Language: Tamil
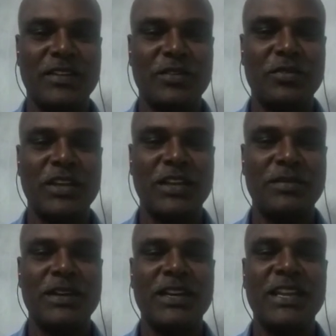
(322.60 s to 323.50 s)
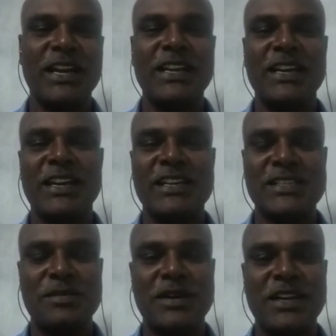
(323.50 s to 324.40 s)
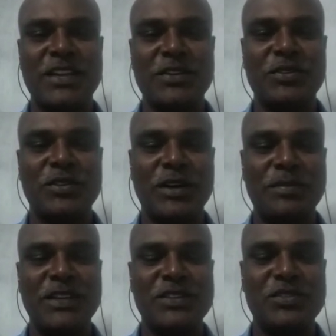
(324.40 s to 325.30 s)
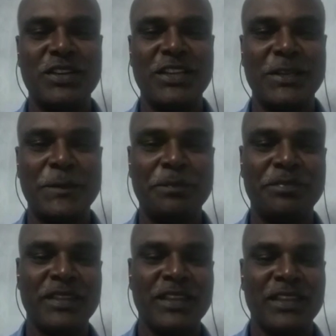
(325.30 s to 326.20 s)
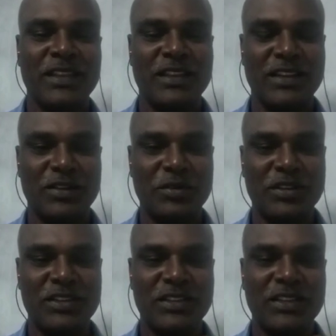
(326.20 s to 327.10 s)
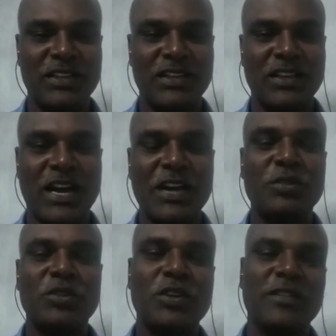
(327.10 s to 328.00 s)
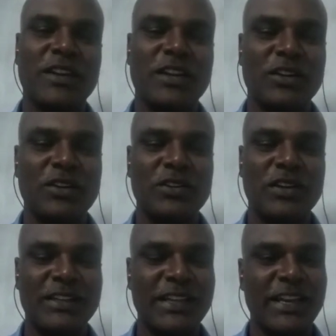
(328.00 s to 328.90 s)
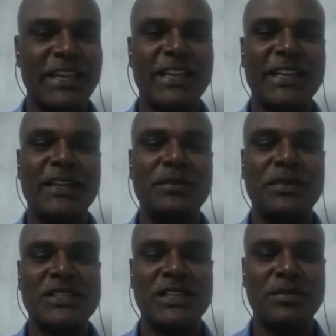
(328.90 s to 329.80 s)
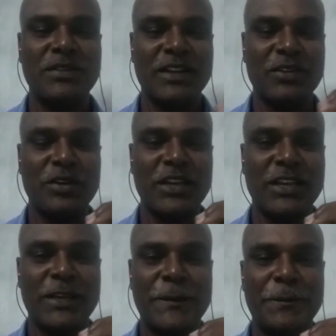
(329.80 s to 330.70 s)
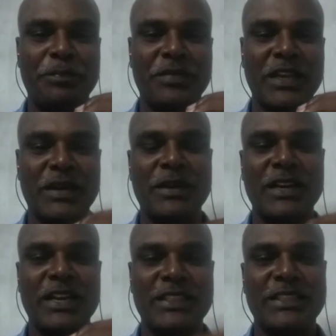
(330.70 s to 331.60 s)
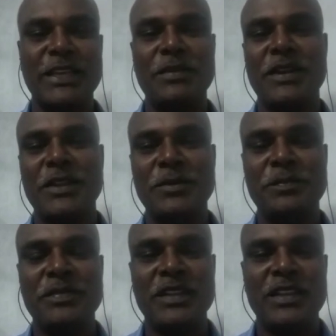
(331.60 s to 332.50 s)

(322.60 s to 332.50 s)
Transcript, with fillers: வரக்கூடிய நபர்கள் யார் யாரெல்லாம் சம்பாதிக்கணும் அப்படின்னு சொல்லி ஒரு ஆர்வத்தோடு வர்றாங்களோ அந்த இளைஞர்கள் ப்ளஸ் அப்படி வரக்கூடிய நபர்கள் அத்தனை பேரையும்